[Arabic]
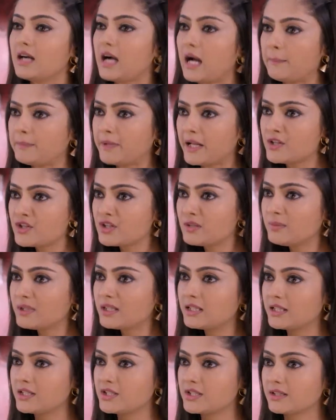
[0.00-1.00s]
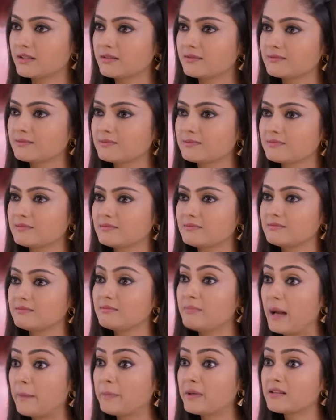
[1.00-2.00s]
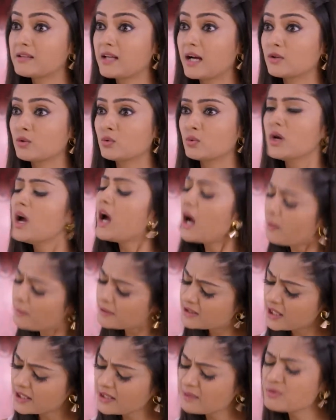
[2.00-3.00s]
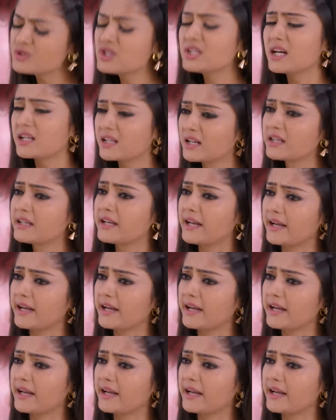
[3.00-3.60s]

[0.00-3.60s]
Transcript: لا تاكلي هم شي انا معك بس قولي لي شو لازم